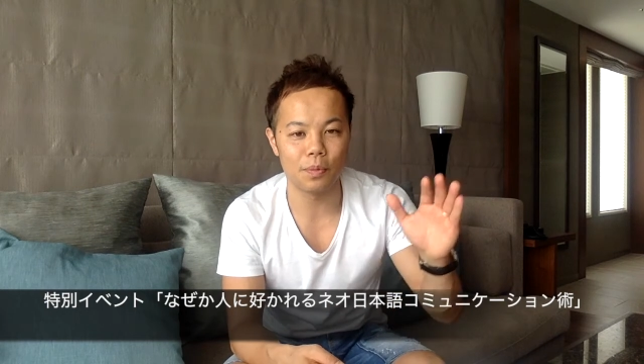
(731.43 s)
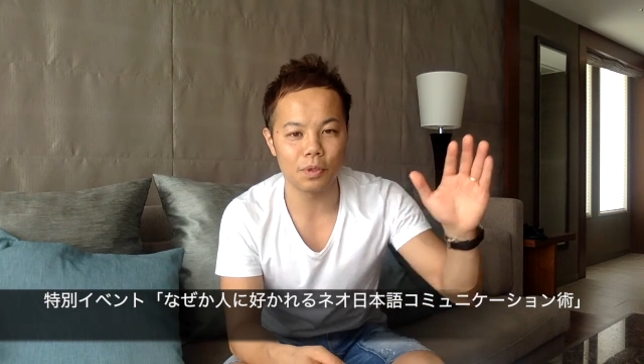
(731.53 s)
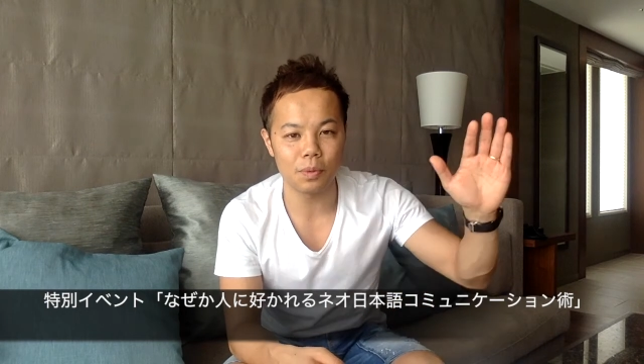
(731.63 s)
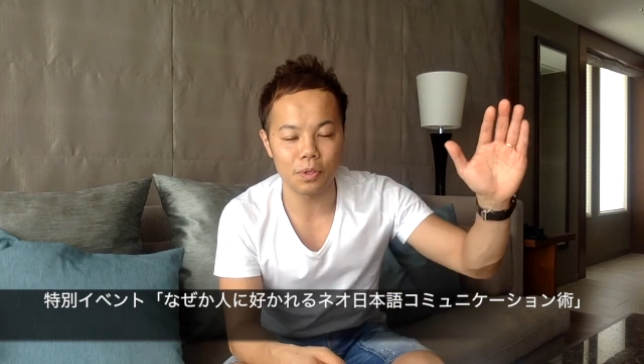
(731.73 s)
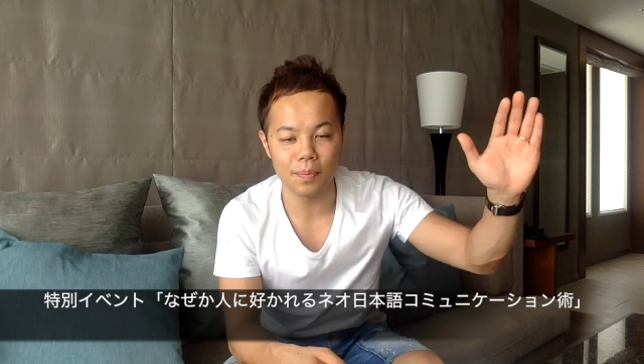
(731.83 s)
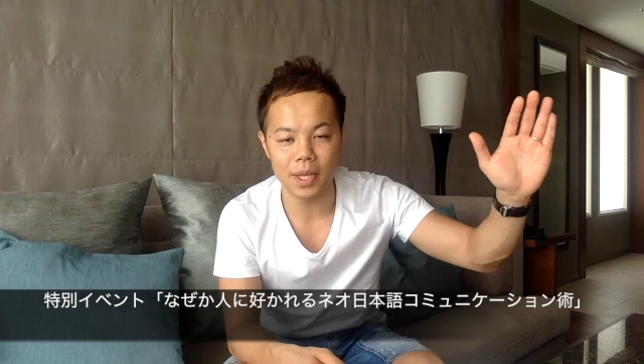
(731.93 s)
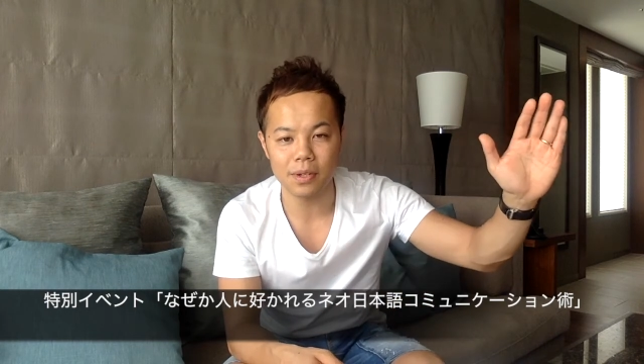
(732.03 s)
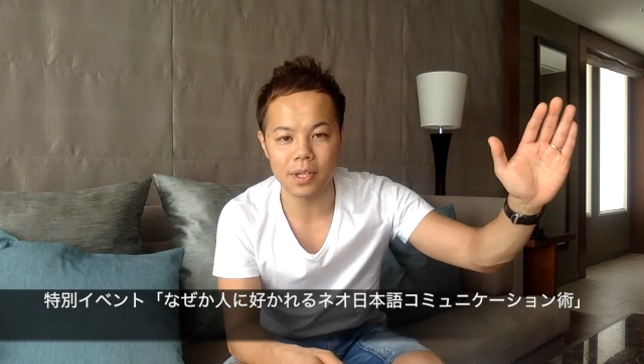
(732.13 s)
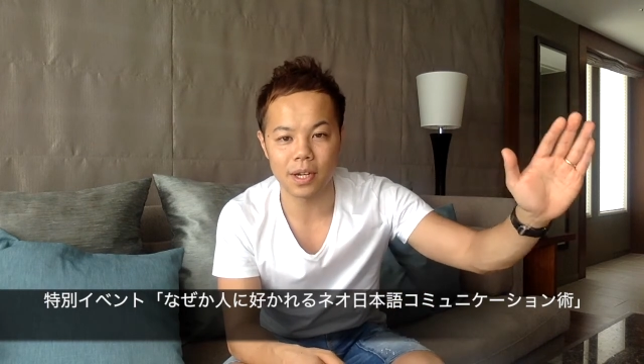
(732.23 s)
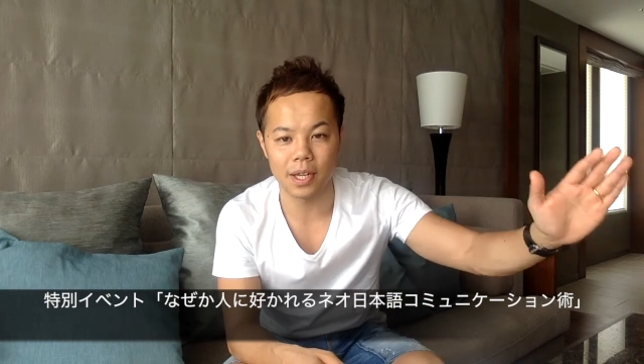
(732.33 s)
もともと
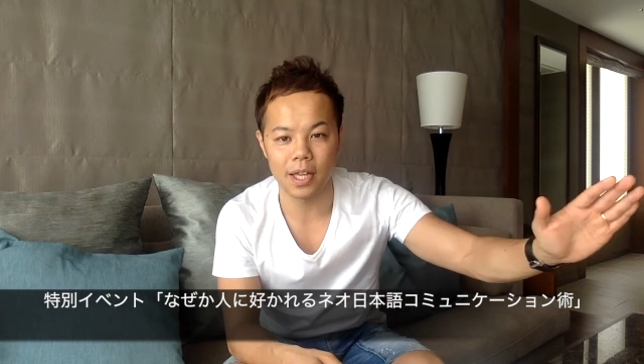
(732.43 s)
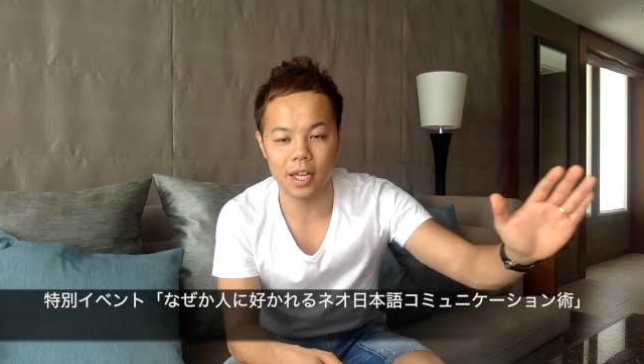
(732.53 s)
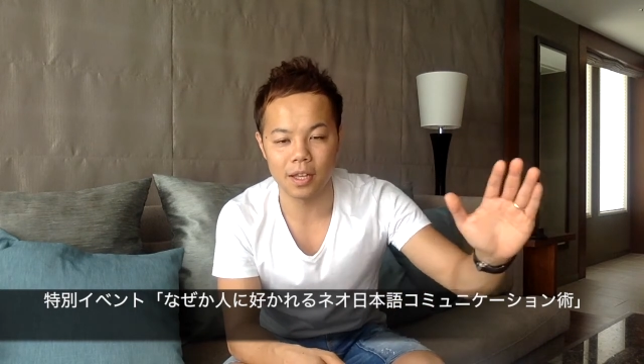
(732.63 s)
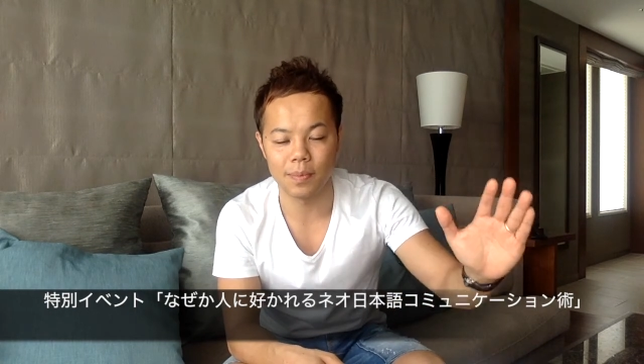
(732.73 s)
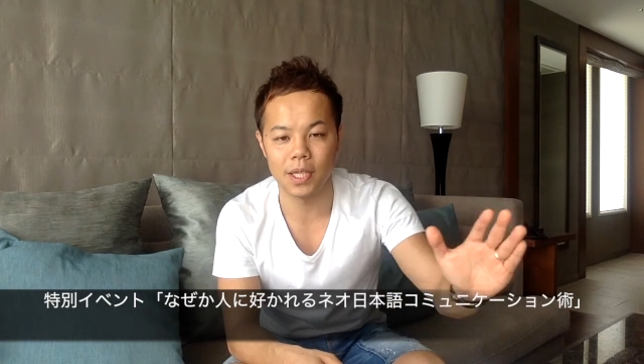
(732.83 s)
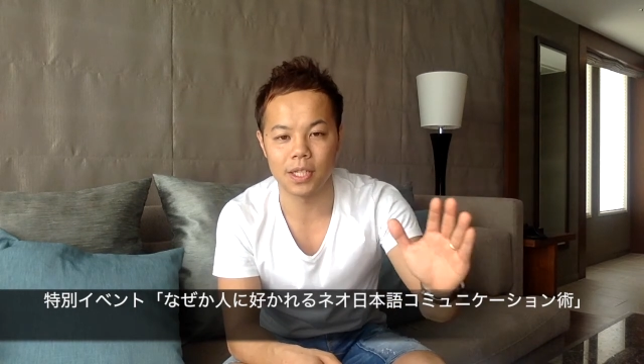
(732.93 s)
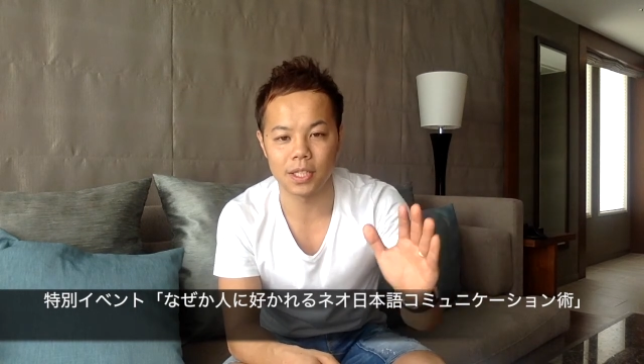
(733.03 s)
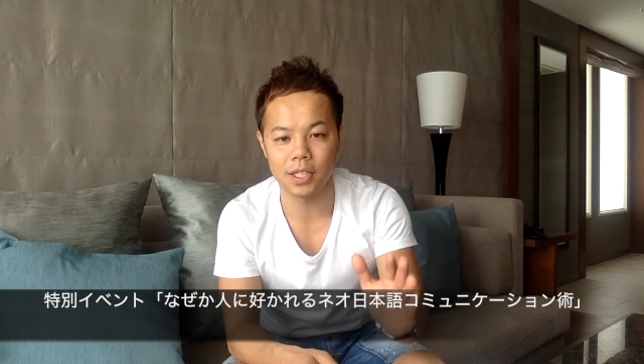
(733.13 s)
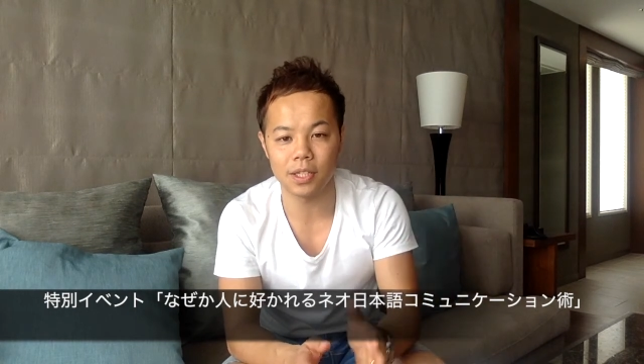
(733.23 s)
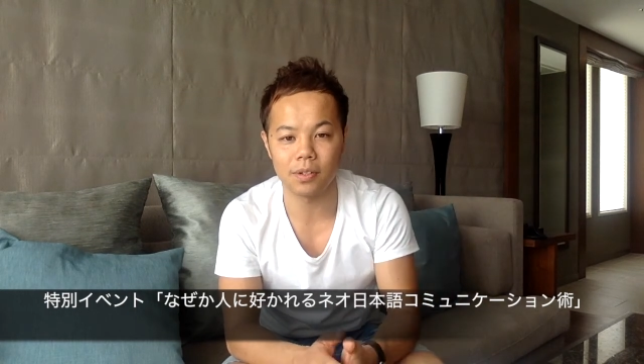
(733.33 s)
メニューにある
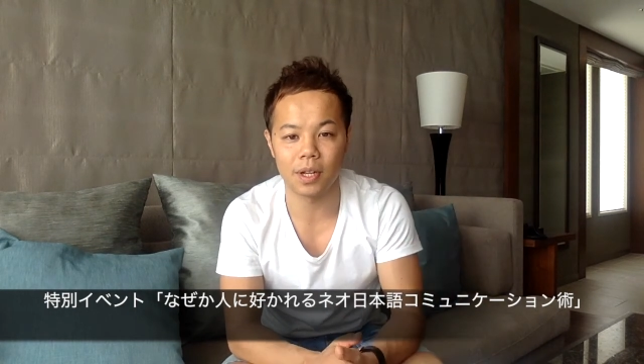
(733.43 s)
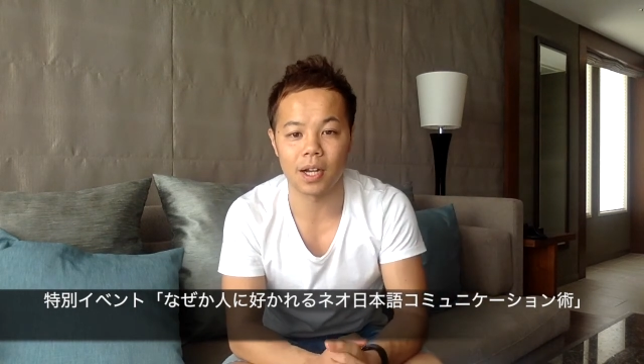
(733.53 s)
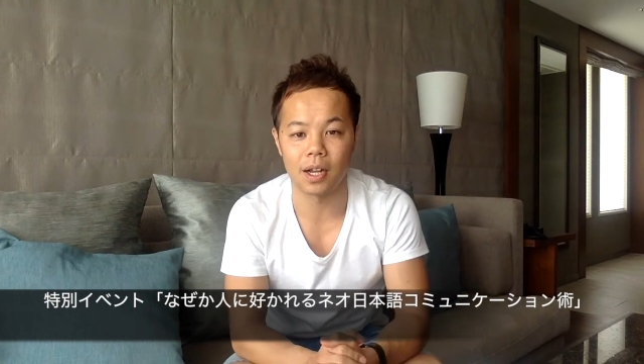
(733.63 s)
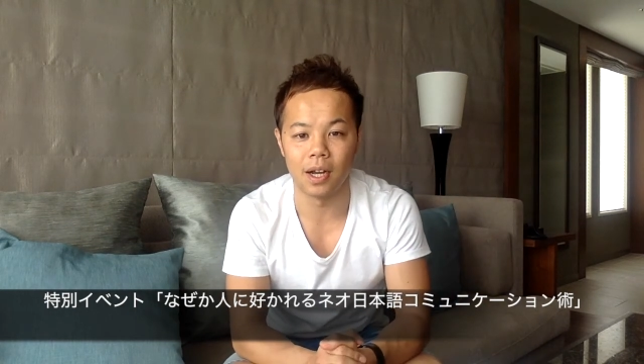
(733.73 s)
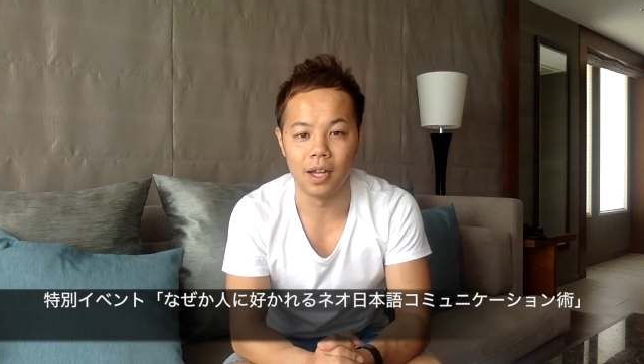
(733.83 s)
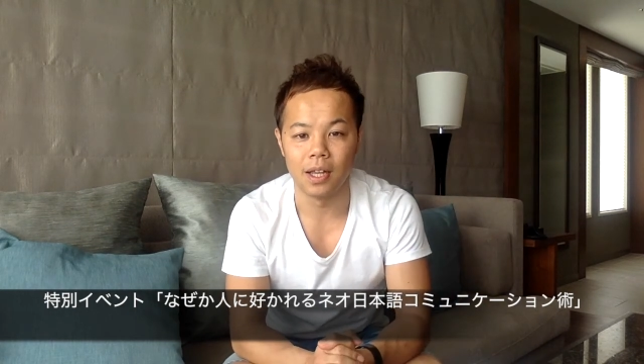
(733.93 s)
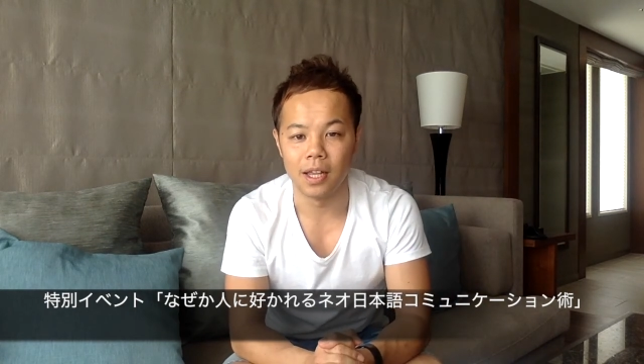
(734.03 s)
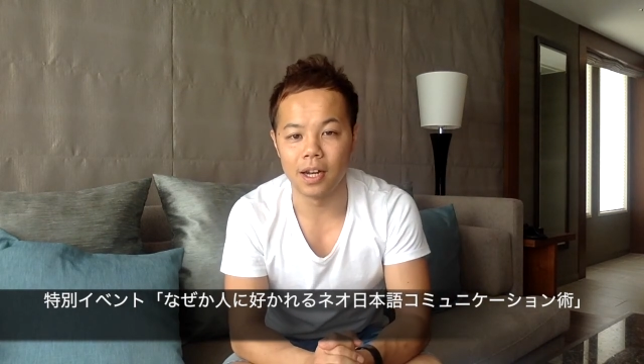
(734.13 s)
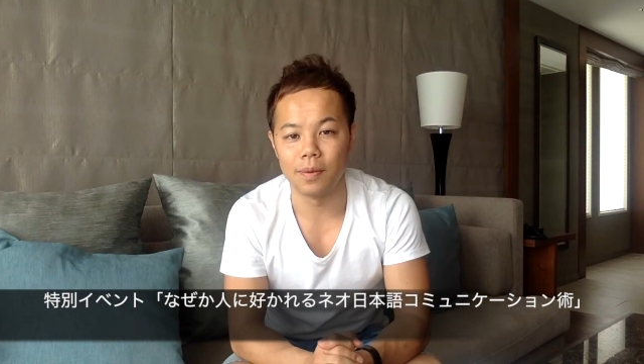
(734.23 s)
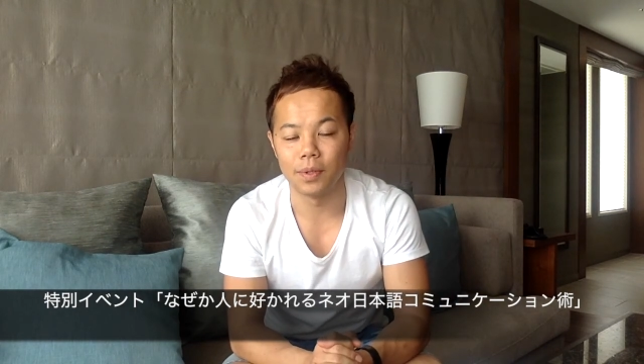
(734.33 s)
ABC っていう中から
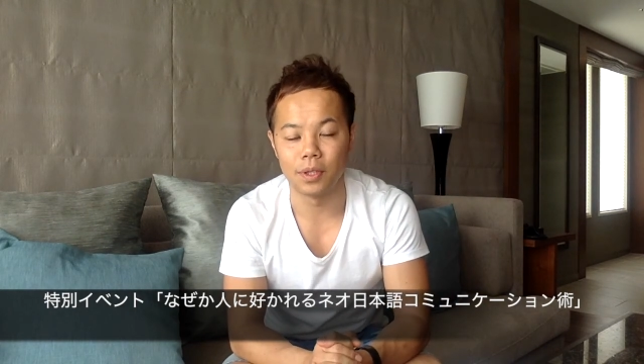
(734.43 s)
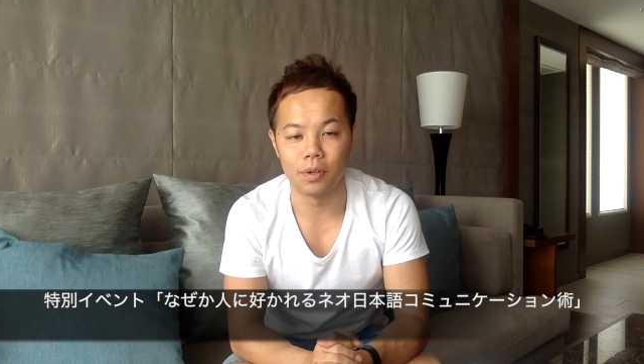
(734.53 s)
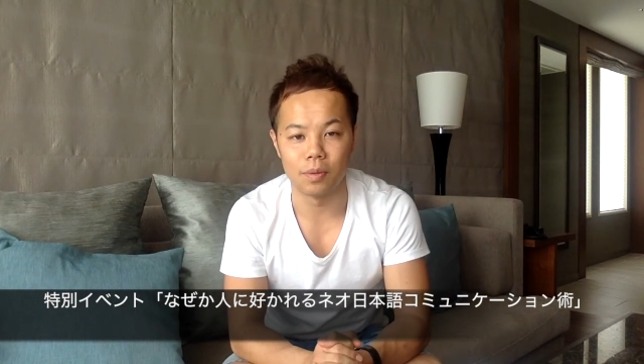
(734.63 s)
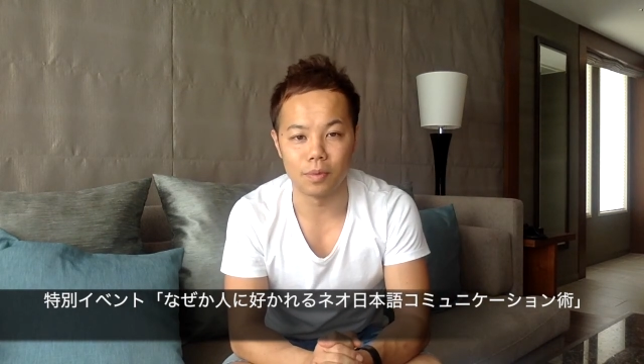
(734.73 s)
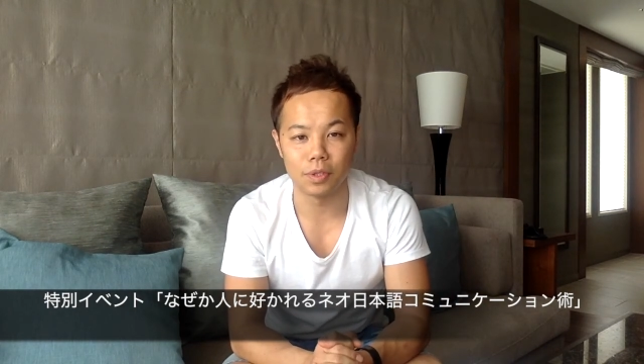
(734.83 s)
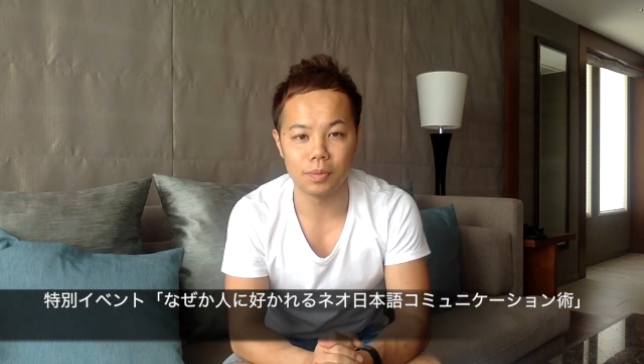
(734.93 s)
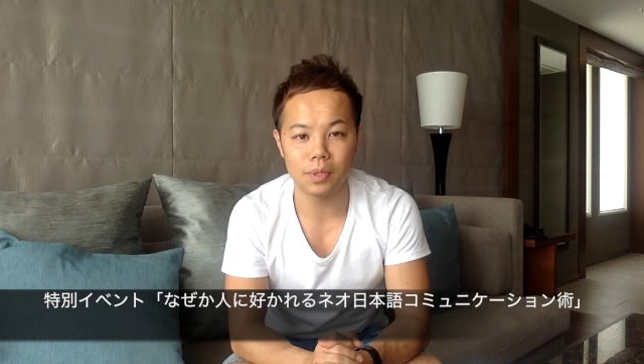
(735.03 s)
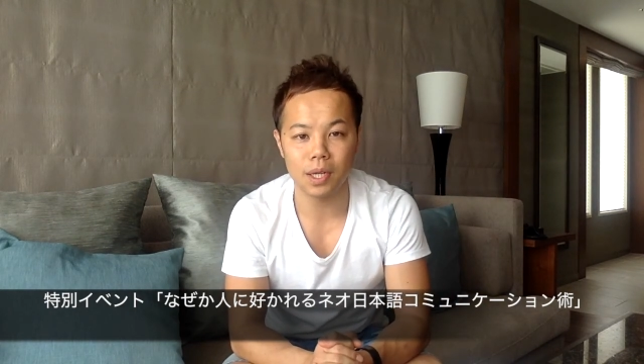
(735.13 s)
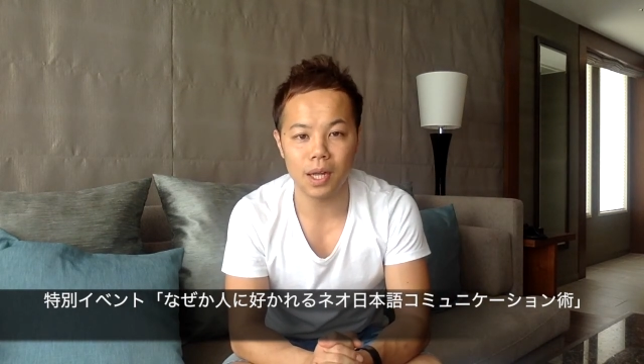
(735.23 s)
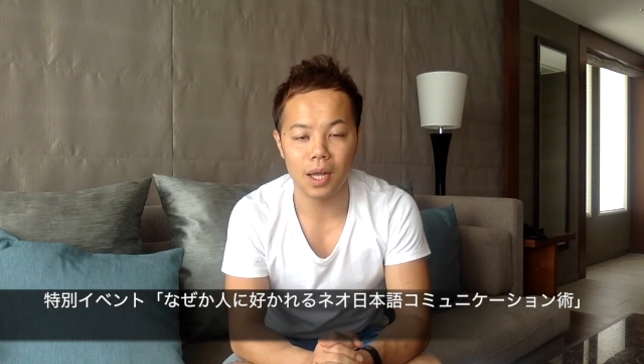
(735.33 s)
選ぶっていうよりも自
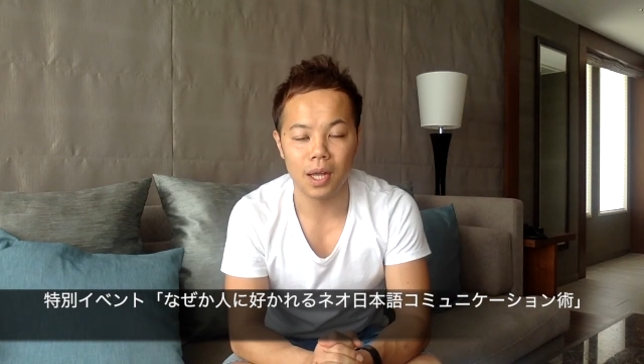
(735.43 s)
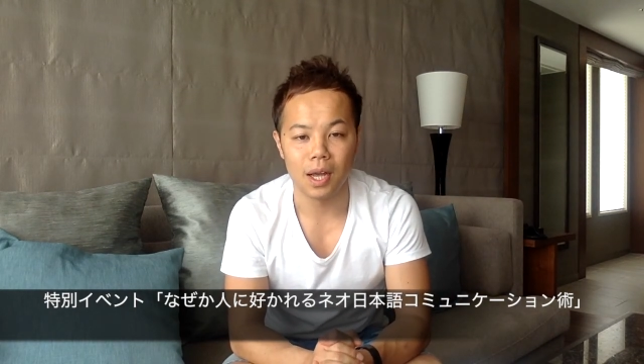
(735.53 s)
分から